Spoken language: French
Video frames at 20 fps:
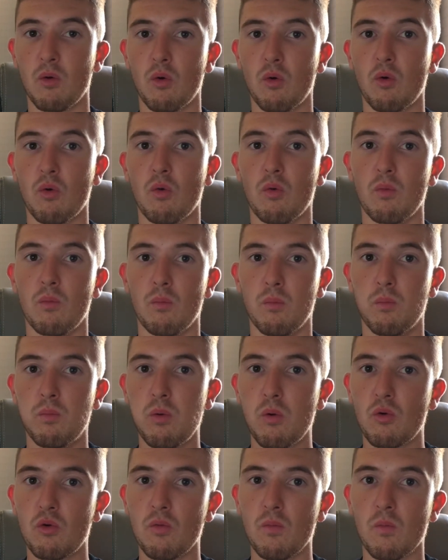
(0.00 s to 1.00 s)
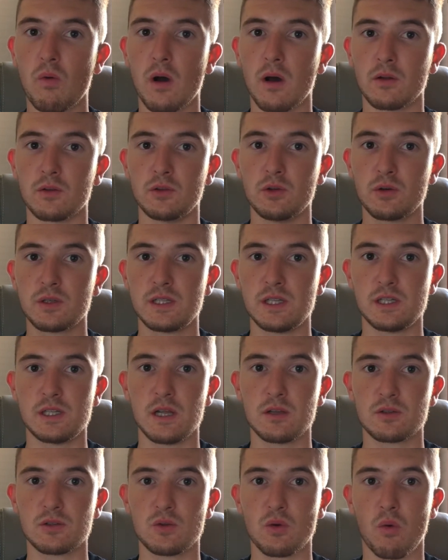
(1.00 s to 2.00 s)
auront beaucoup moins
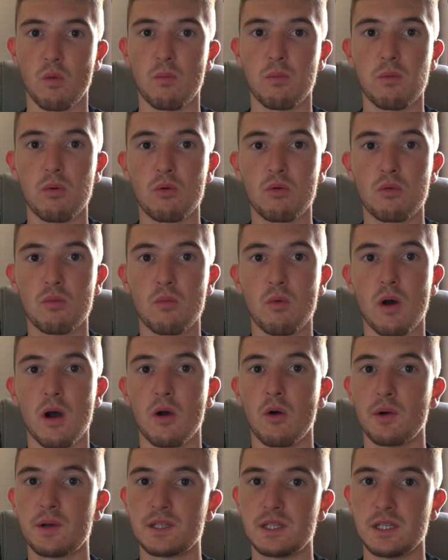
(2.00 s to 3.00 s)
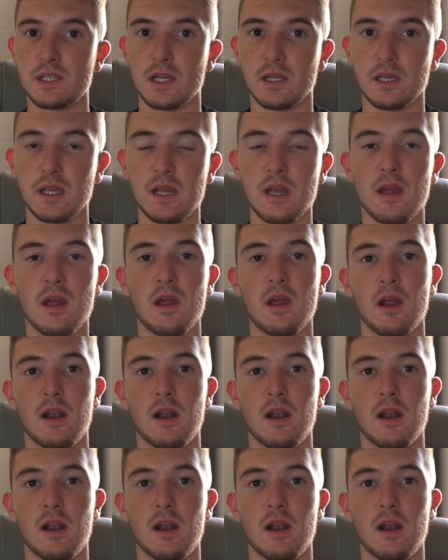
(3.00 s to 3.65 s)
d'oxygène, seront beaucoup moins oxygénés,